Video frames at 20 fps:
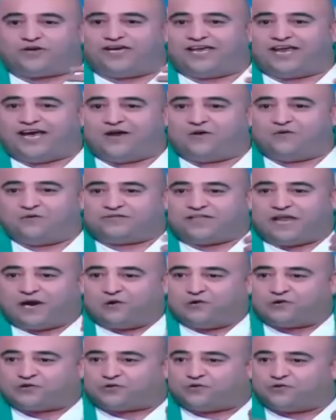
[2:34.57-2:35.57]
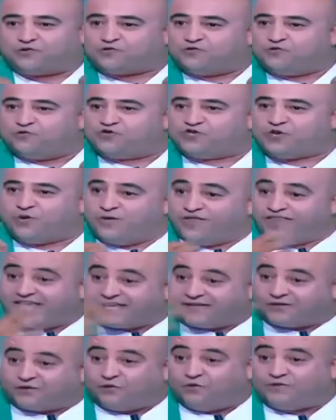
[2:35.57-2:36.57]
وكيران ونطر سطوش والجو
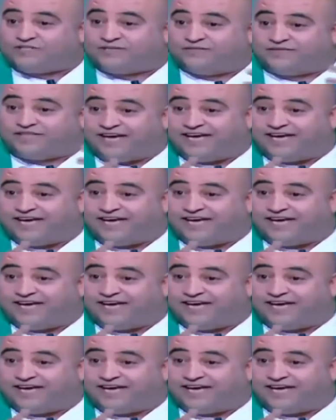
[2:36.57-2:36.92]
هذاك التونسي